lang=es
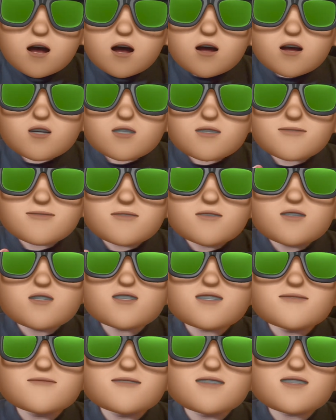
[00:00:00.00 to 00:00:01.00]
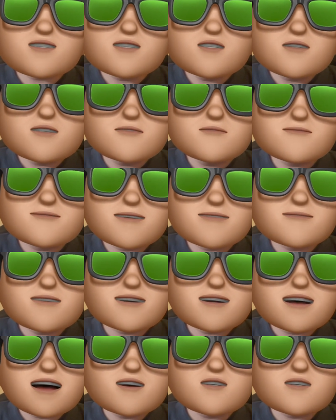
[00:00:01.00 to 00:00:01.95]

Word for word: Los fondos de inversión permiten